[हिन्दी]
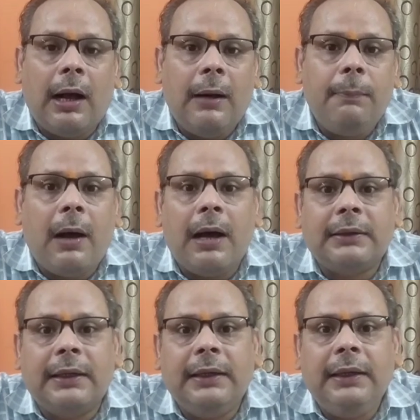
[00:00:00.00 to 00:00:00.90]
आप
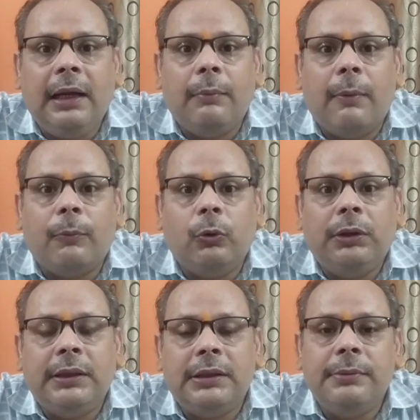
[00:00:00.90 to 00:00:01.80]
आर्सेनिक एल्बम को
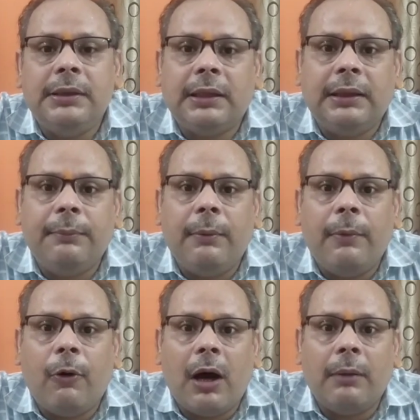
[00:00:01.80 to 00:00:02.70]
तीसवीं शक्ति में
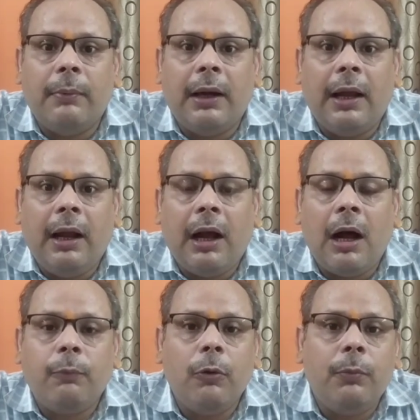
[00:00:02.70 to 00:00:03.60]
व्यवहार में लाएं
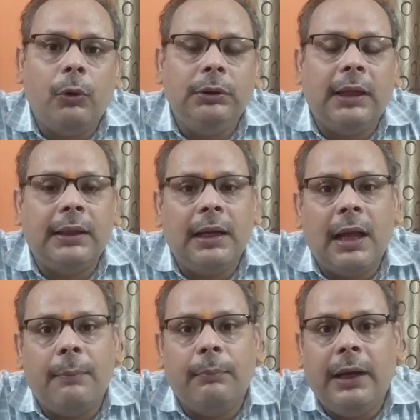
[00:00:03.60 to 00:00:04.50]
आपको बहुत ज्यादा
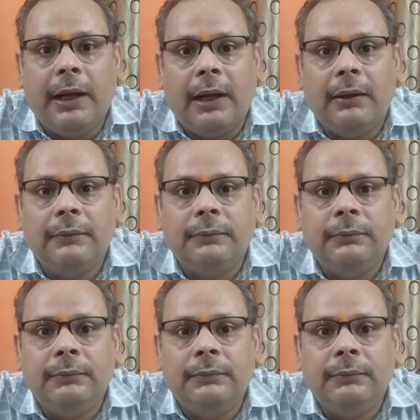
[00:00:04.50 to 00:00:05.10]
लाभ मिलेगा